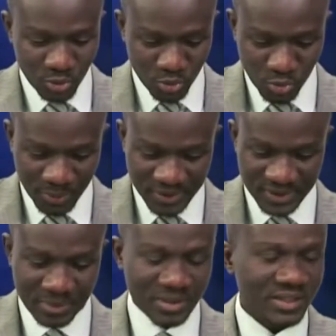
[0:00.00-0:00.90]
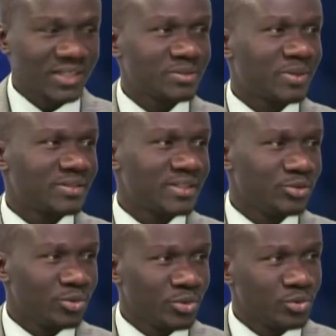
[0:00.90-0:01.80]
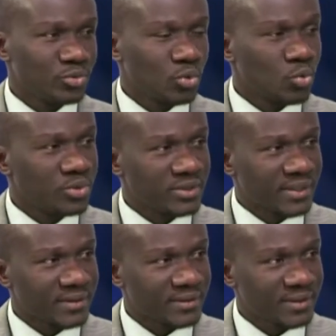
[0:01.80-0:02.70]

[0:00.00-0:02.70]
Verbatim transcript: le, président malgache parle-t-il de, coup d'État